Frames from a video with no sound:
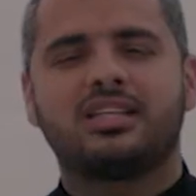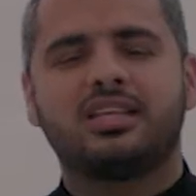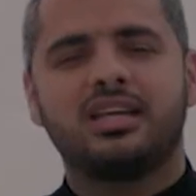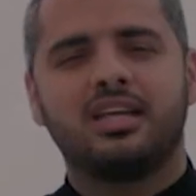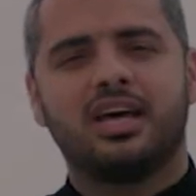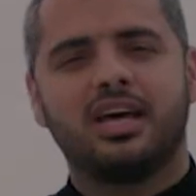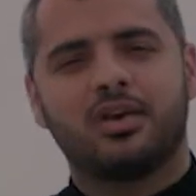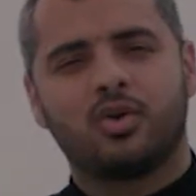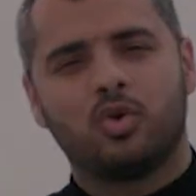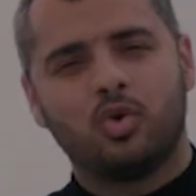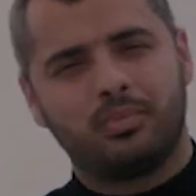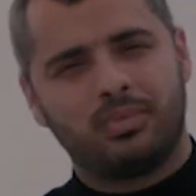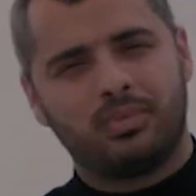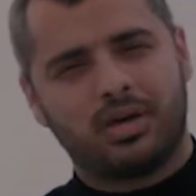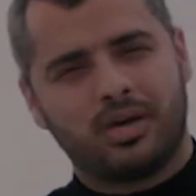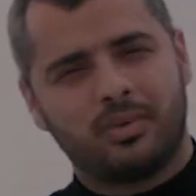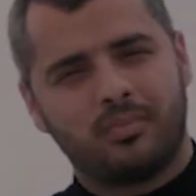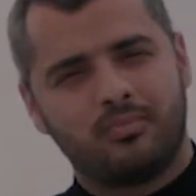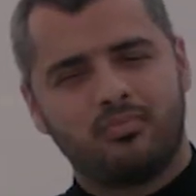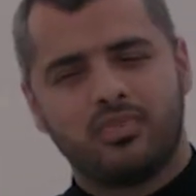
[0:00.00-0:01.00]

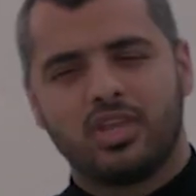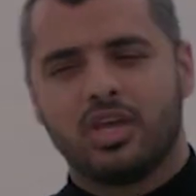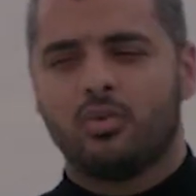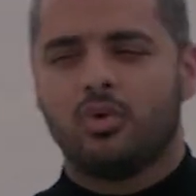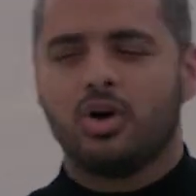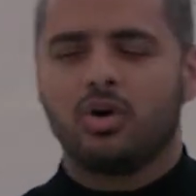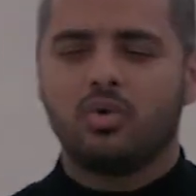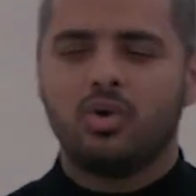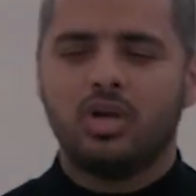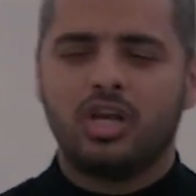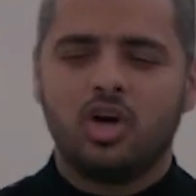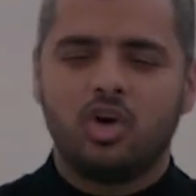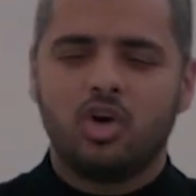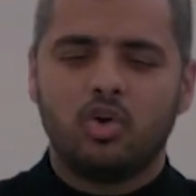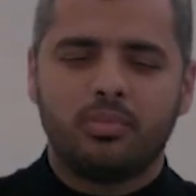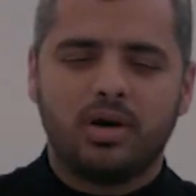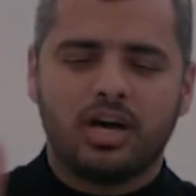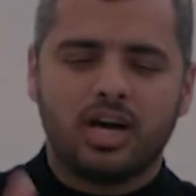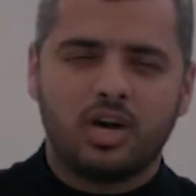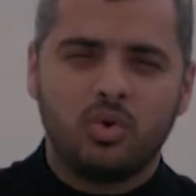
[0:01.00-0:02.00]
تنهرهما وقل
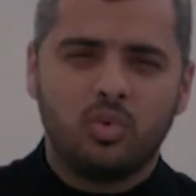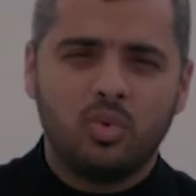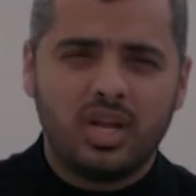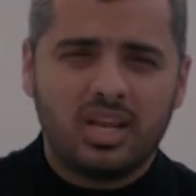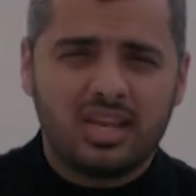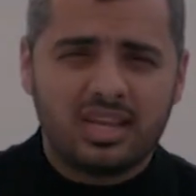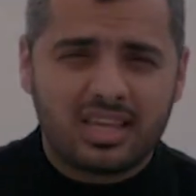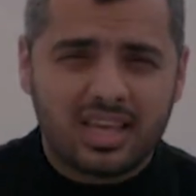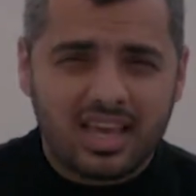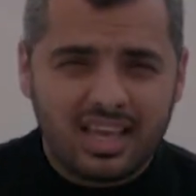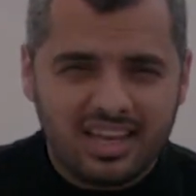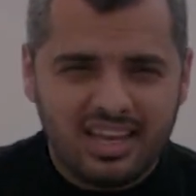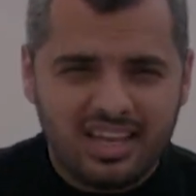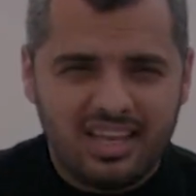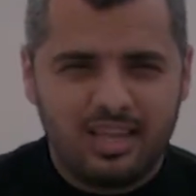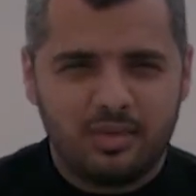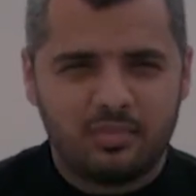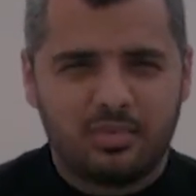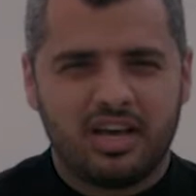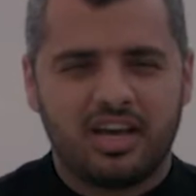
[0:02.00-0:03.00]
لهما قولا
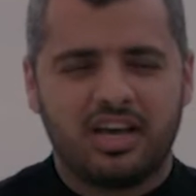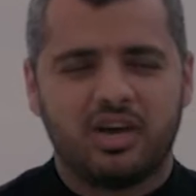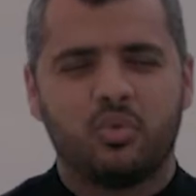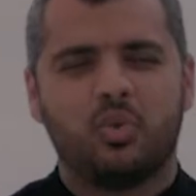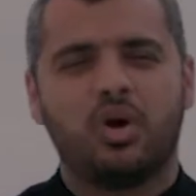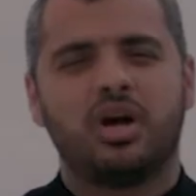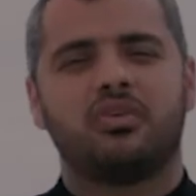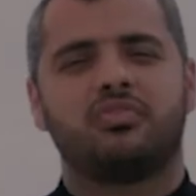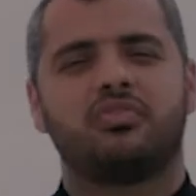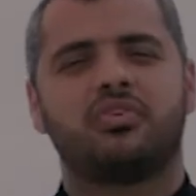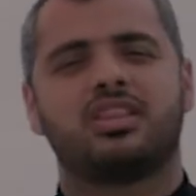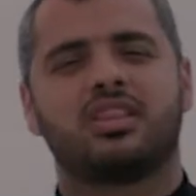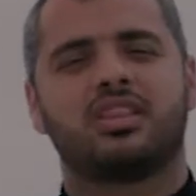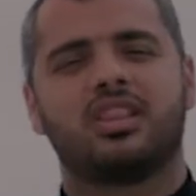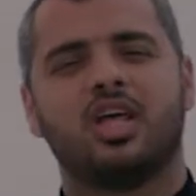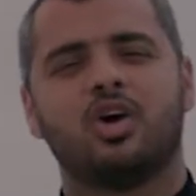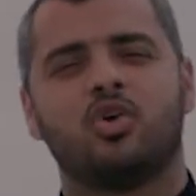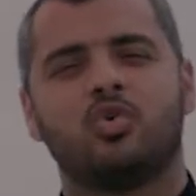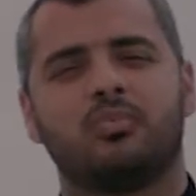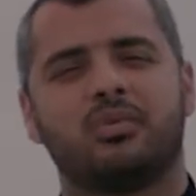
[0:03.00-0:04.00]
كريما واخفض
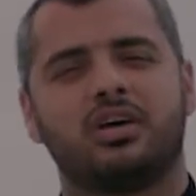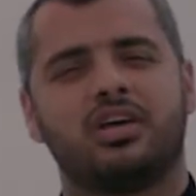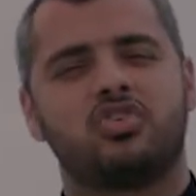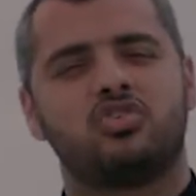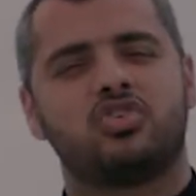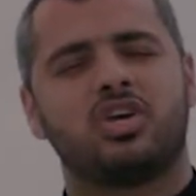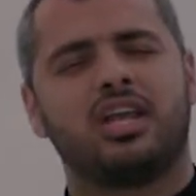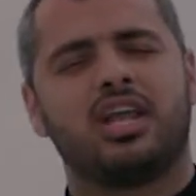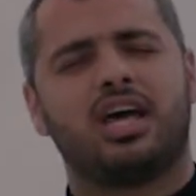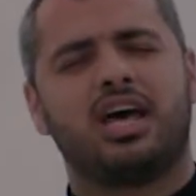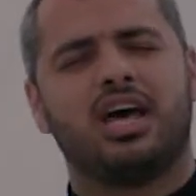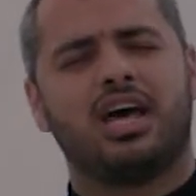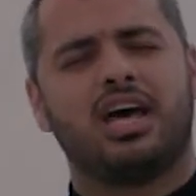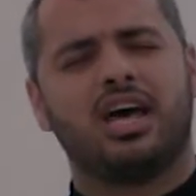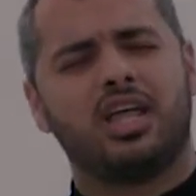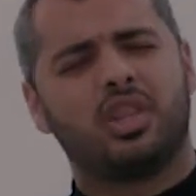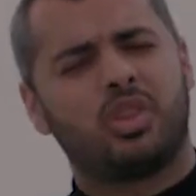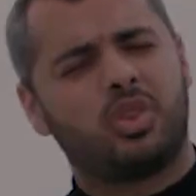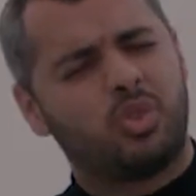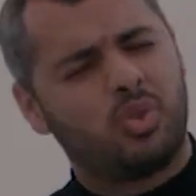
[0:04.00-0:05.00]
لهما
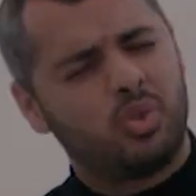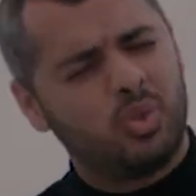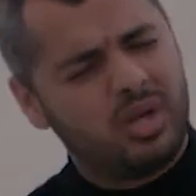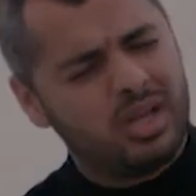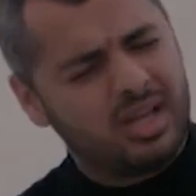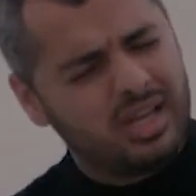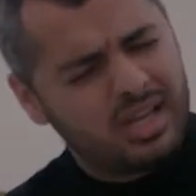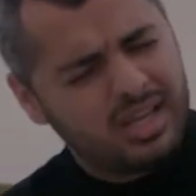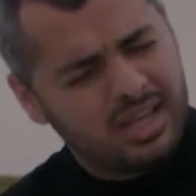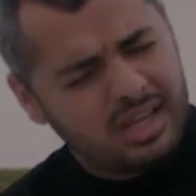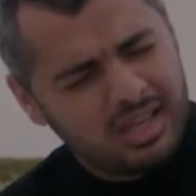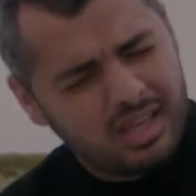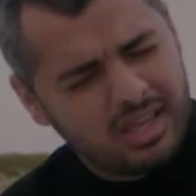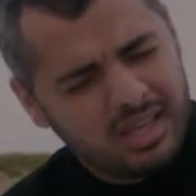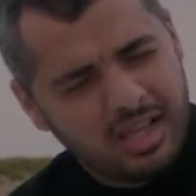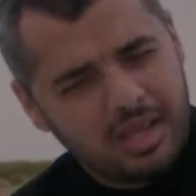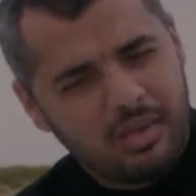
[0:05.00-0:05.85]
جناح الذل